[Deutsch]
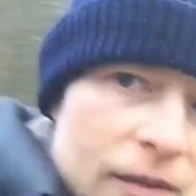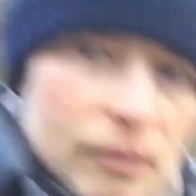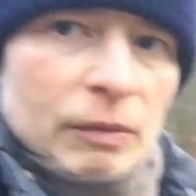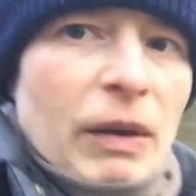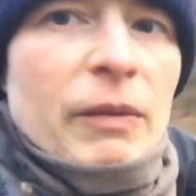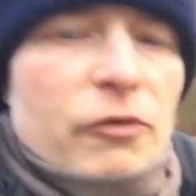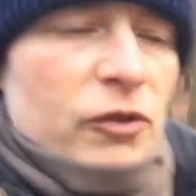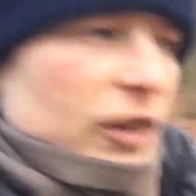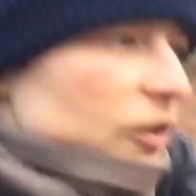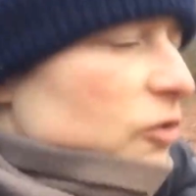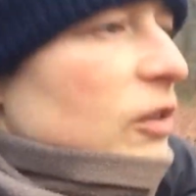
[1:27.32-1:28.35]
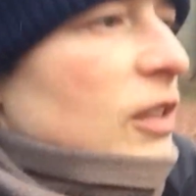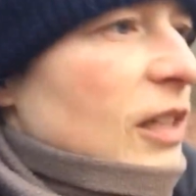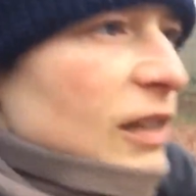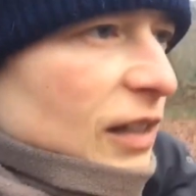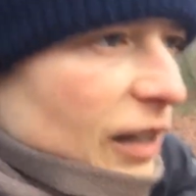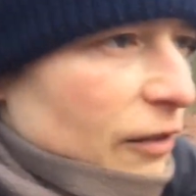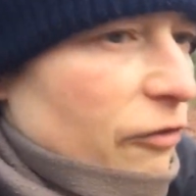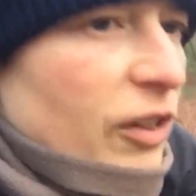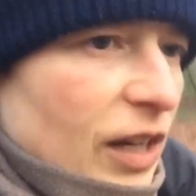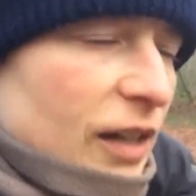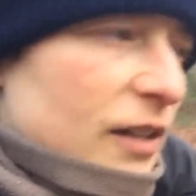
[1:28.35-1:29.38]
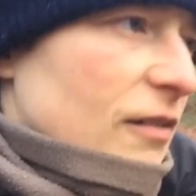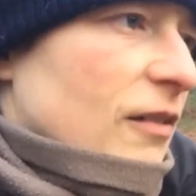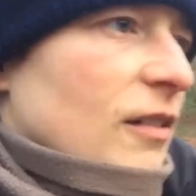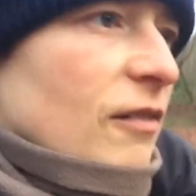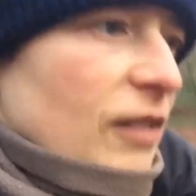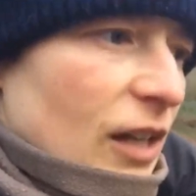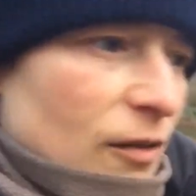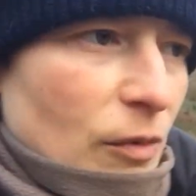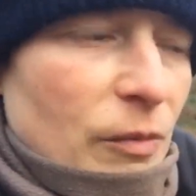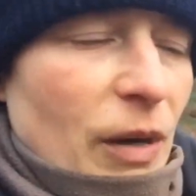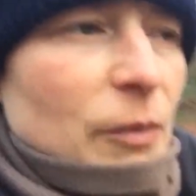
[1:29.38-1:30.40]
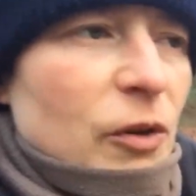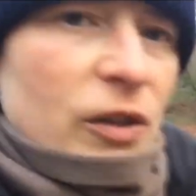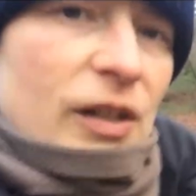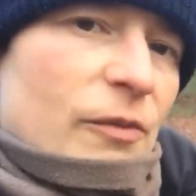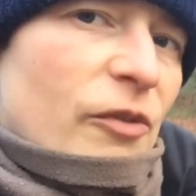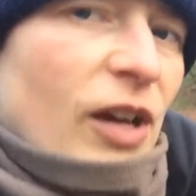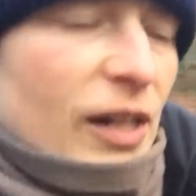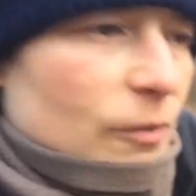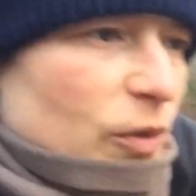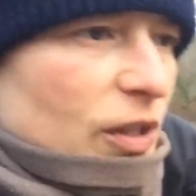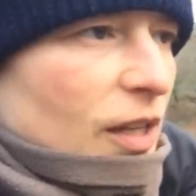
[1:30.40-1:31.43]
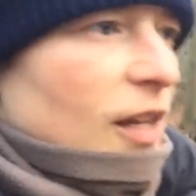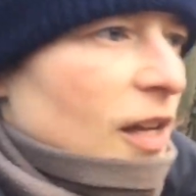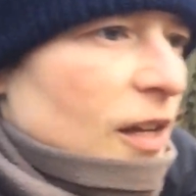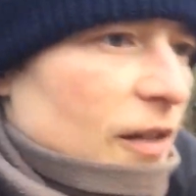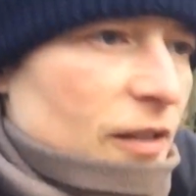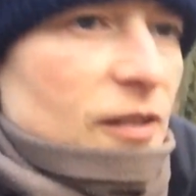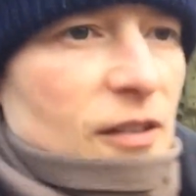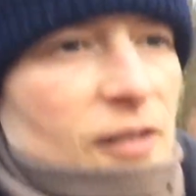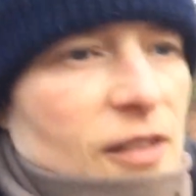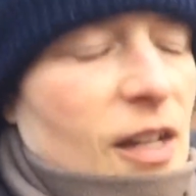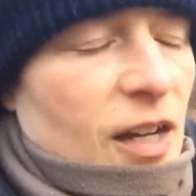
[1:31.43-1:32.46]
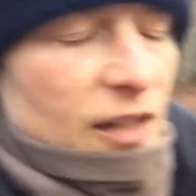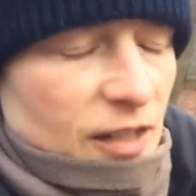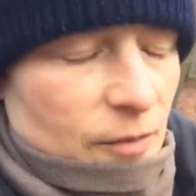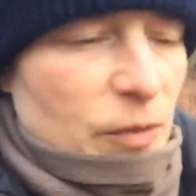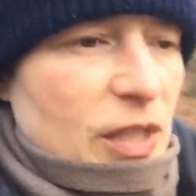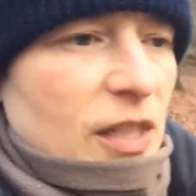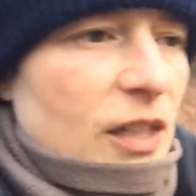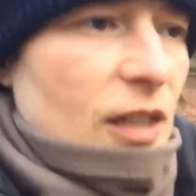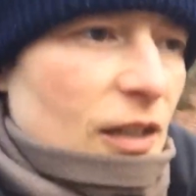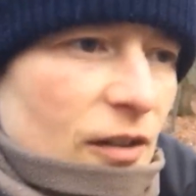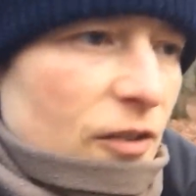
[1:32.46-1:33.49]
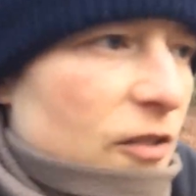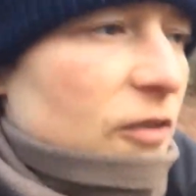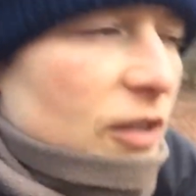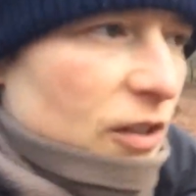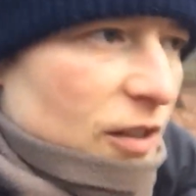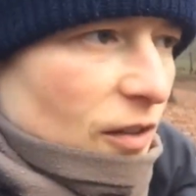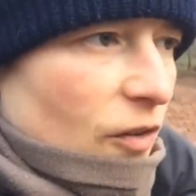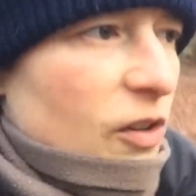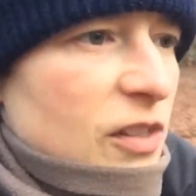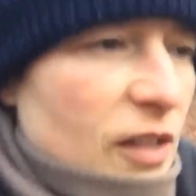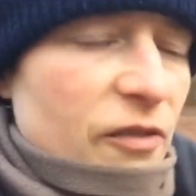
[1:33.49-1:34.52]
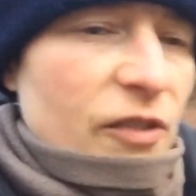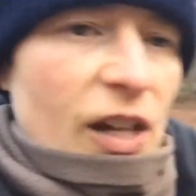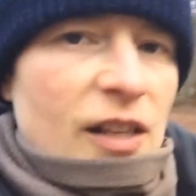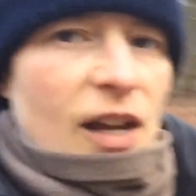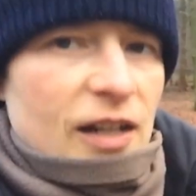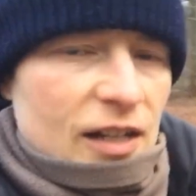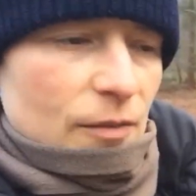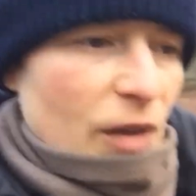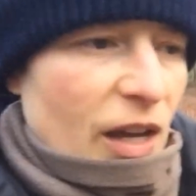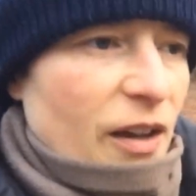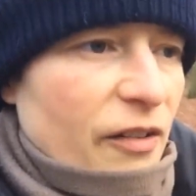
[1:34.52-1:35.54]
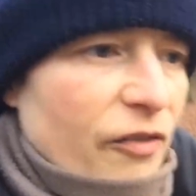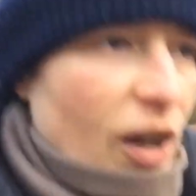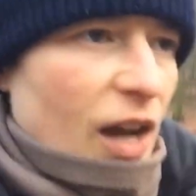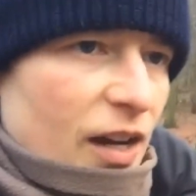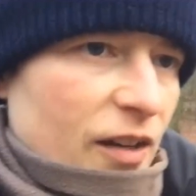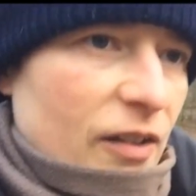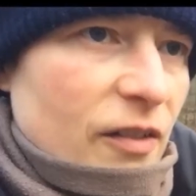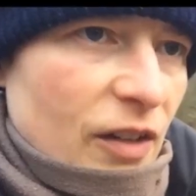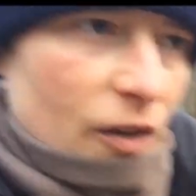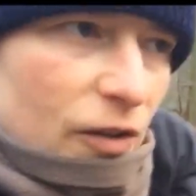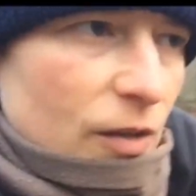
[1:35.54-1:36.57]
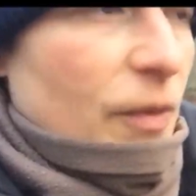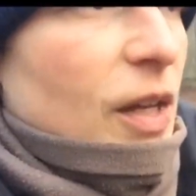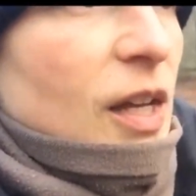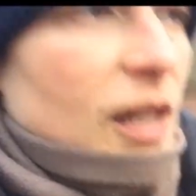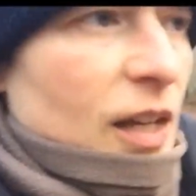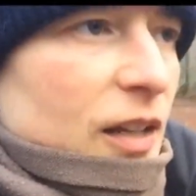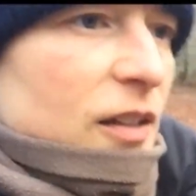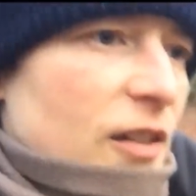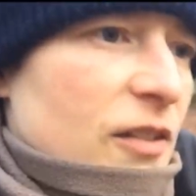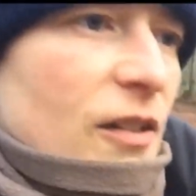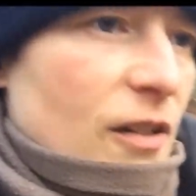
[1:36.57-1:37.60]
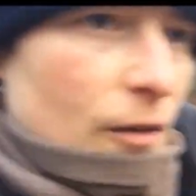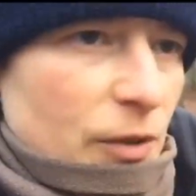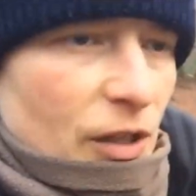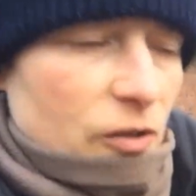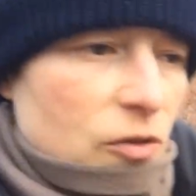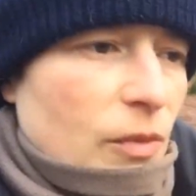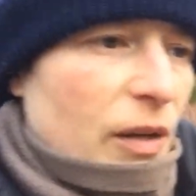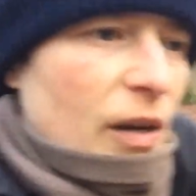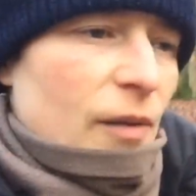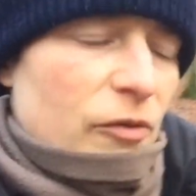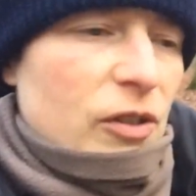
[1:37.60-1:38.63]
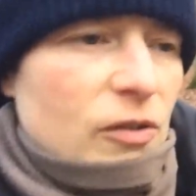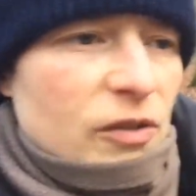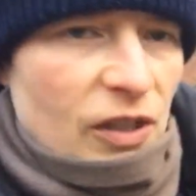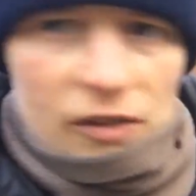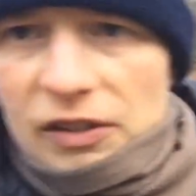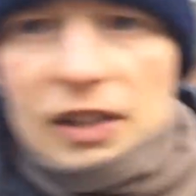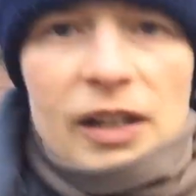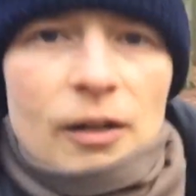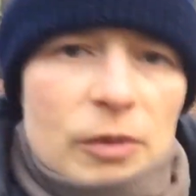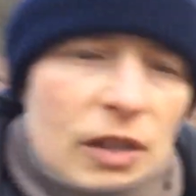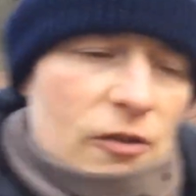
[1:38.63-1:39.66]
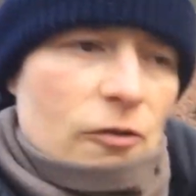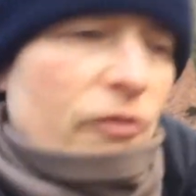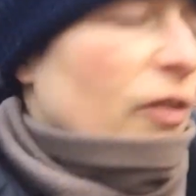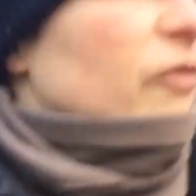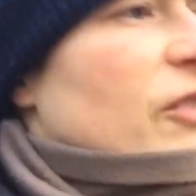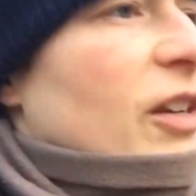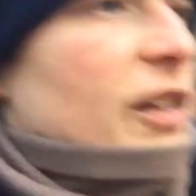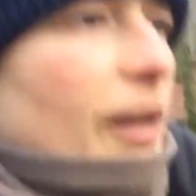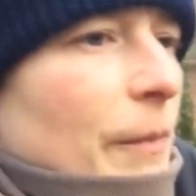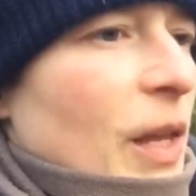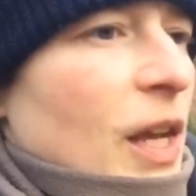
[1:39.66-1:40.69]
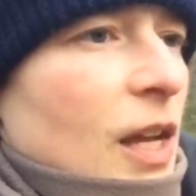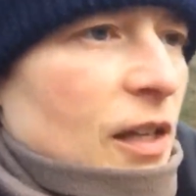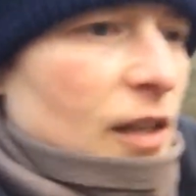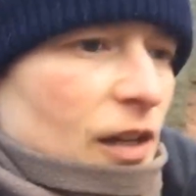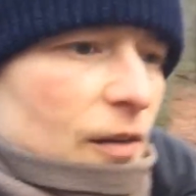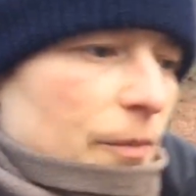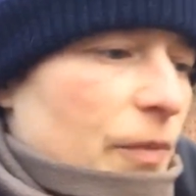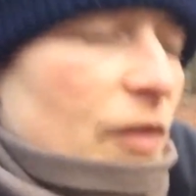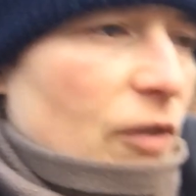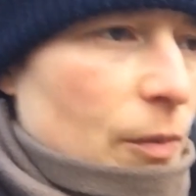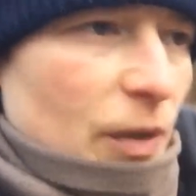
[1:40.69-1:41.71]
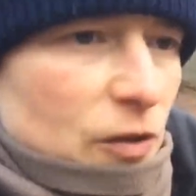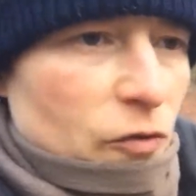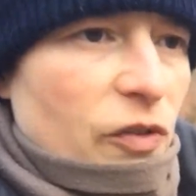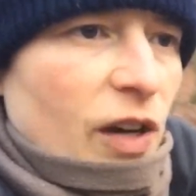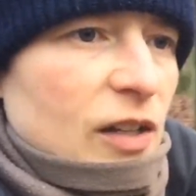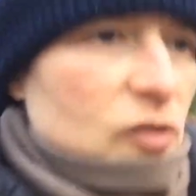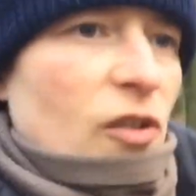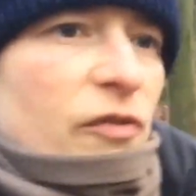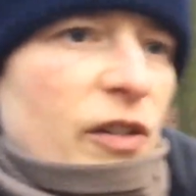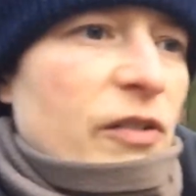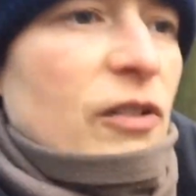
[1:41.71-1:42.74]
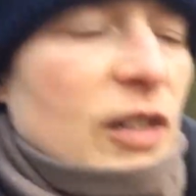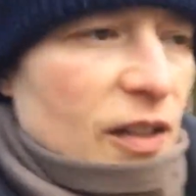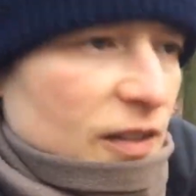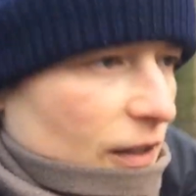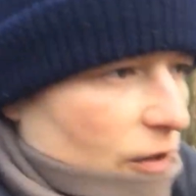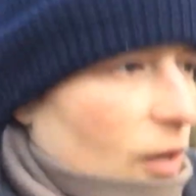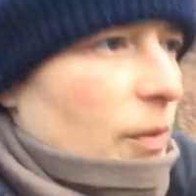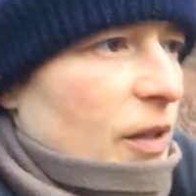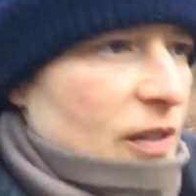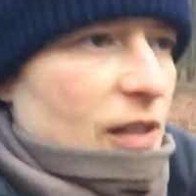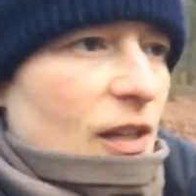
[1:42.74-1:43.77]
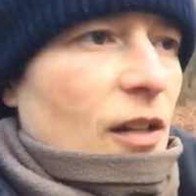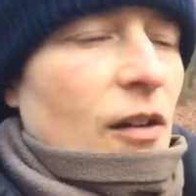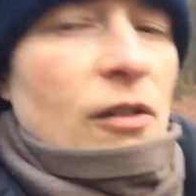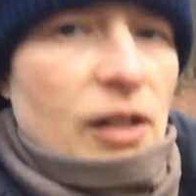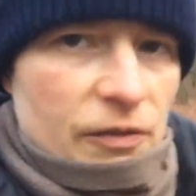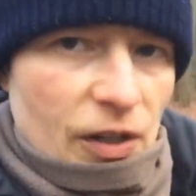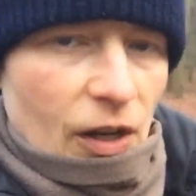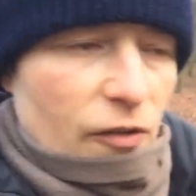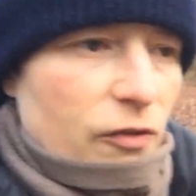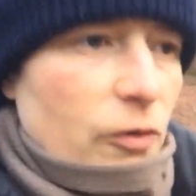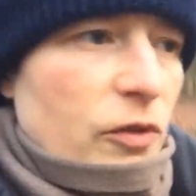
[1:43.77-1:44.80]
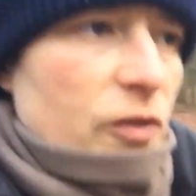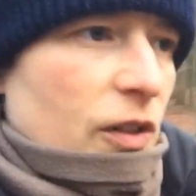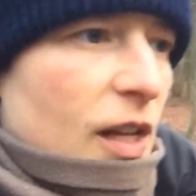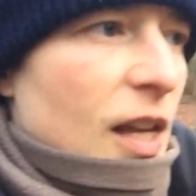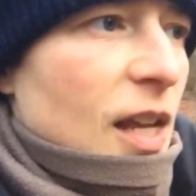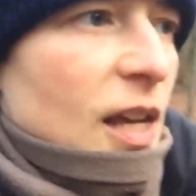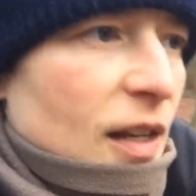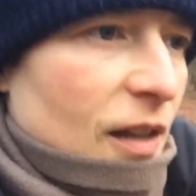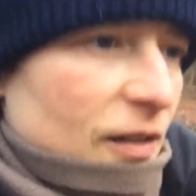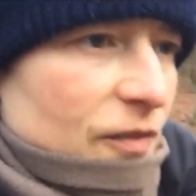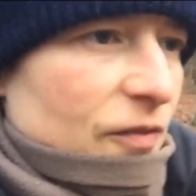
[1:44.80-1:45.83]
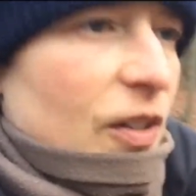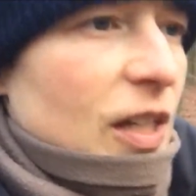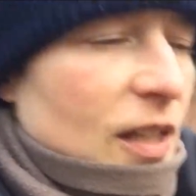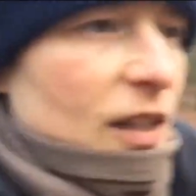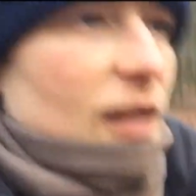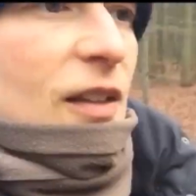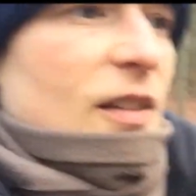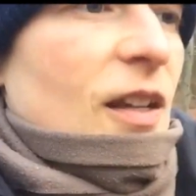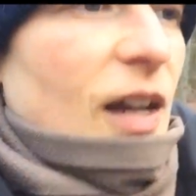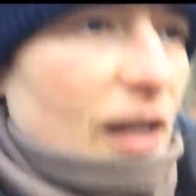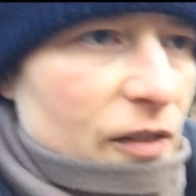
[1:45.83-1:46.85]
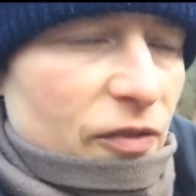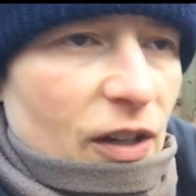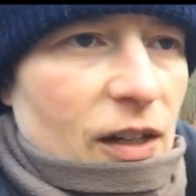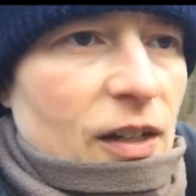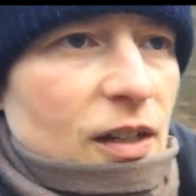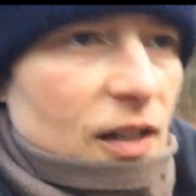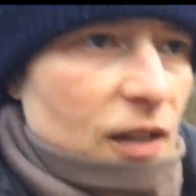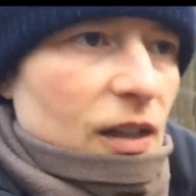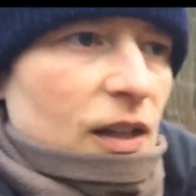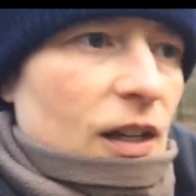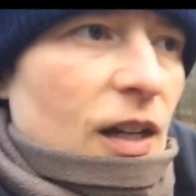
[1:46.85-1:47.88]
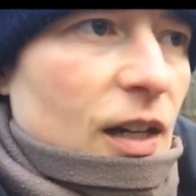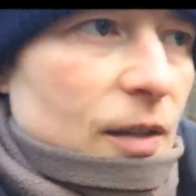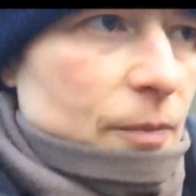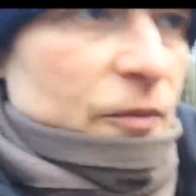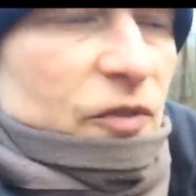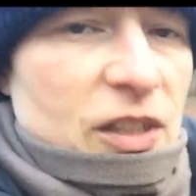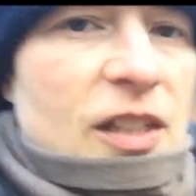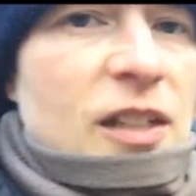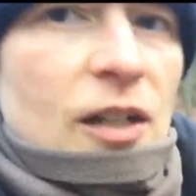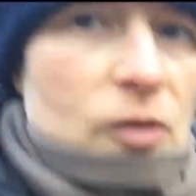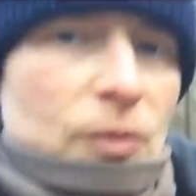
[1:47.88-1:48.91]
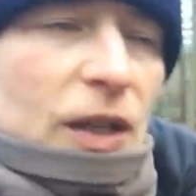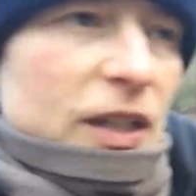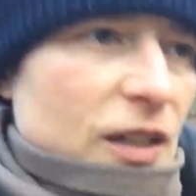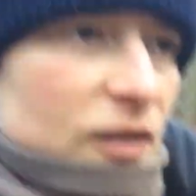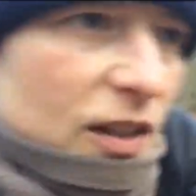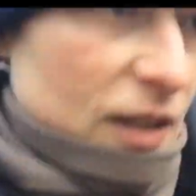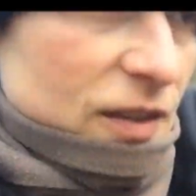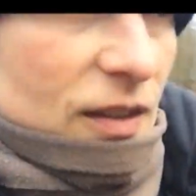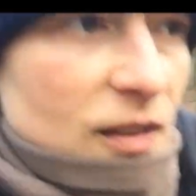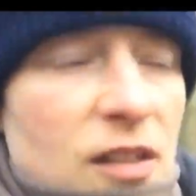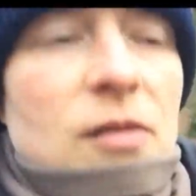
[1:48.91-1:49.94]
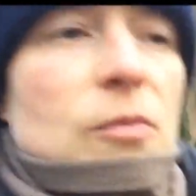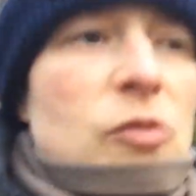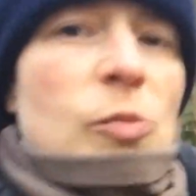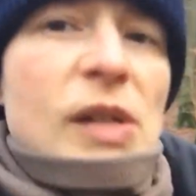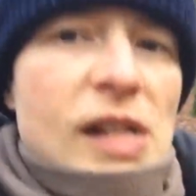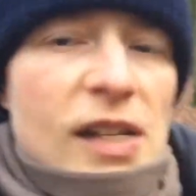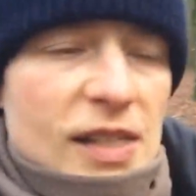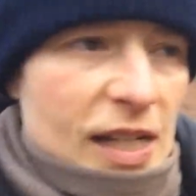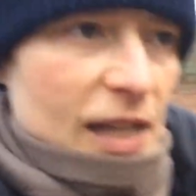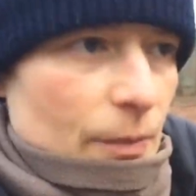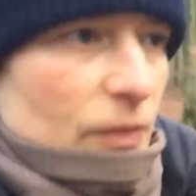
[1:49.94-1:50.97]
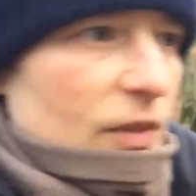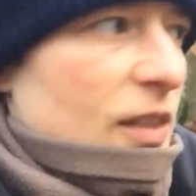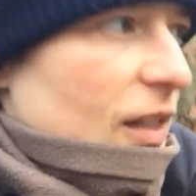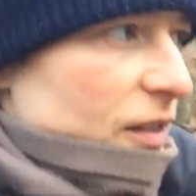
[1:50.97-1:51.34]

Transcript: mit meinem wunderschönen Islandpferd und oder ich mit meinem Hund im Wald bin, dass ich das gar nicht mitkriege und so die äußere Welt gar nicht mehr erfahre. Und auch eben, ich hatte das, glaube ich, auch schon mal in einem Video gesagt, ich weiß gar nicht, ob ich das schon veröffentlicht habe, ähm, wenn man zu feinstofflich wird, dass der Körper sich dann auch irgendwie auflöst. Und äh, wichtig ist einfach, ähm, wir sind ja nun mal hier und jetzt in diesem Spiel des Lebens,